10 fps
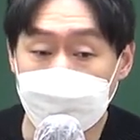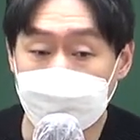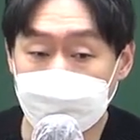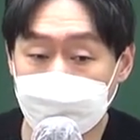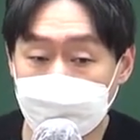
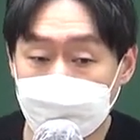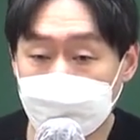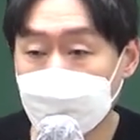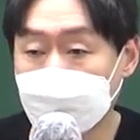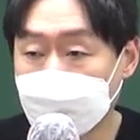
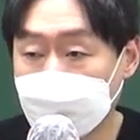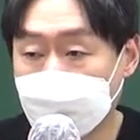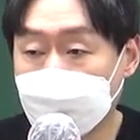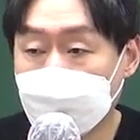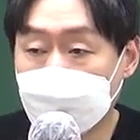
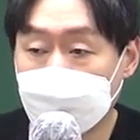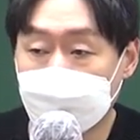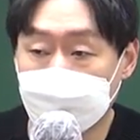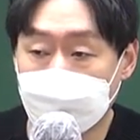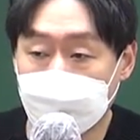말씀드렸잖아요.
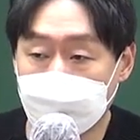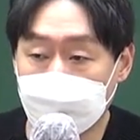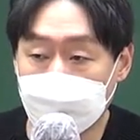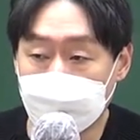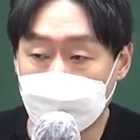
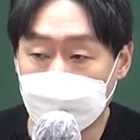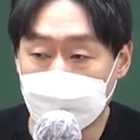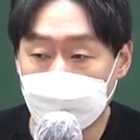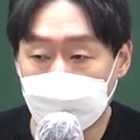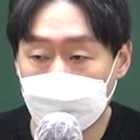
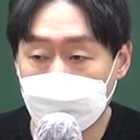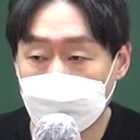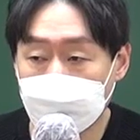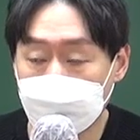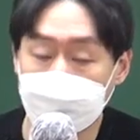어,
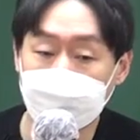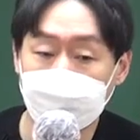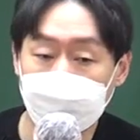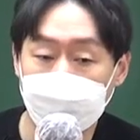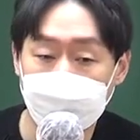보통
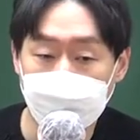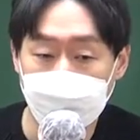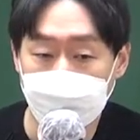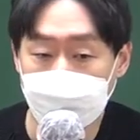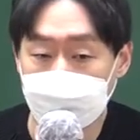여성분들 같은
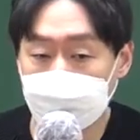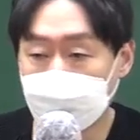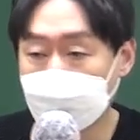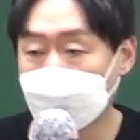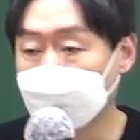경우에는
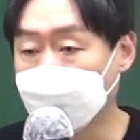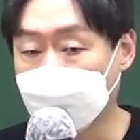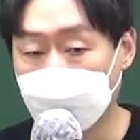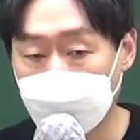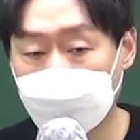만약에 뭐
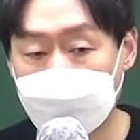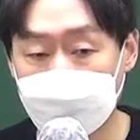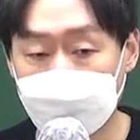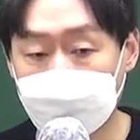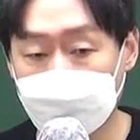결혼을
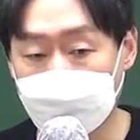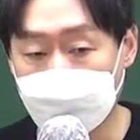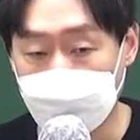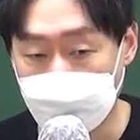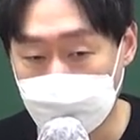하시고 뭐
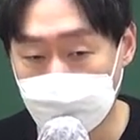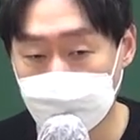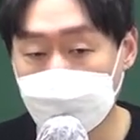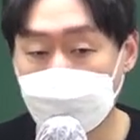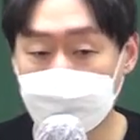이렇게
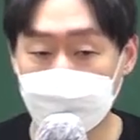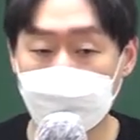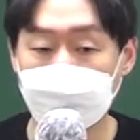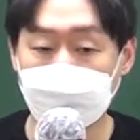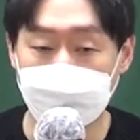육아가
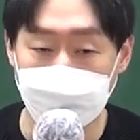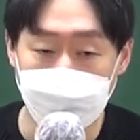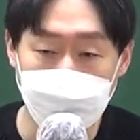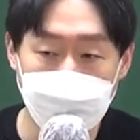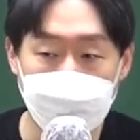필요하다
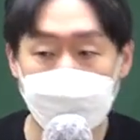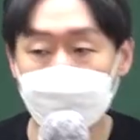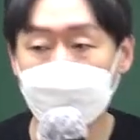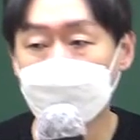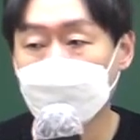그러면 한 이,
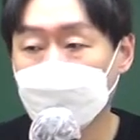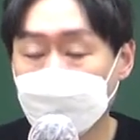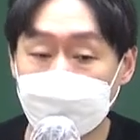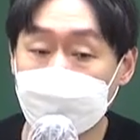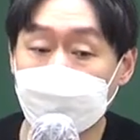삼 년 정도
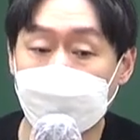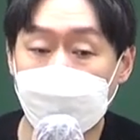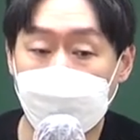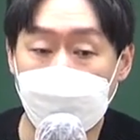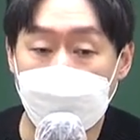
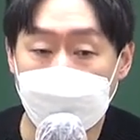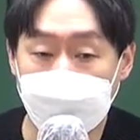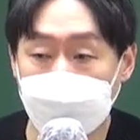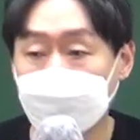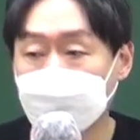쉬시다가
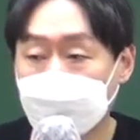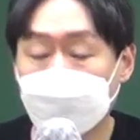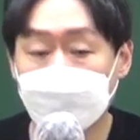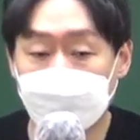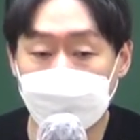다시
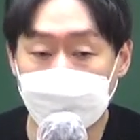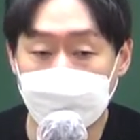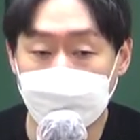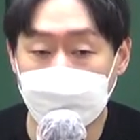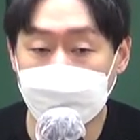이렇게 또
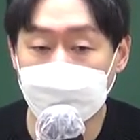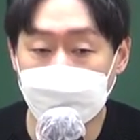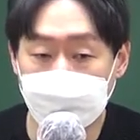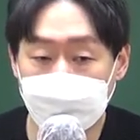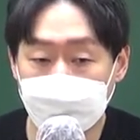
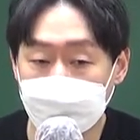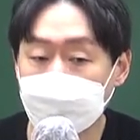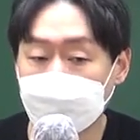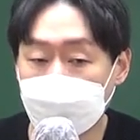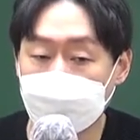취업하시는 것도
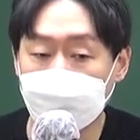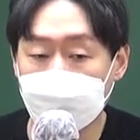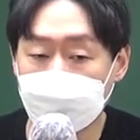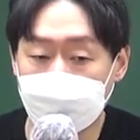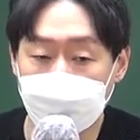충분히
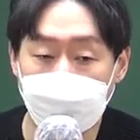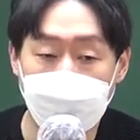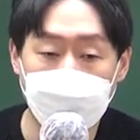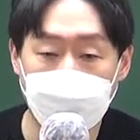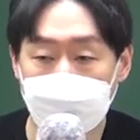가능하거든요.
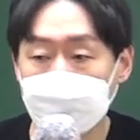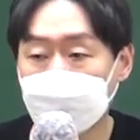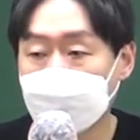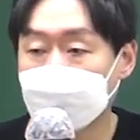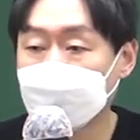
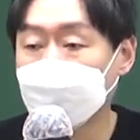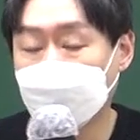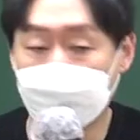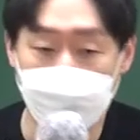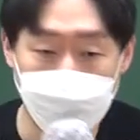본인만
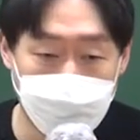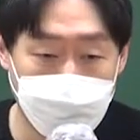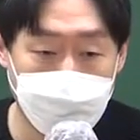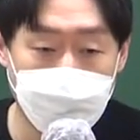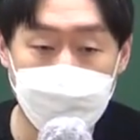능력이
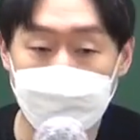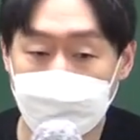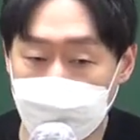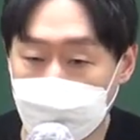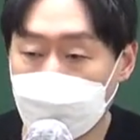있고
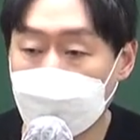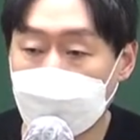본인만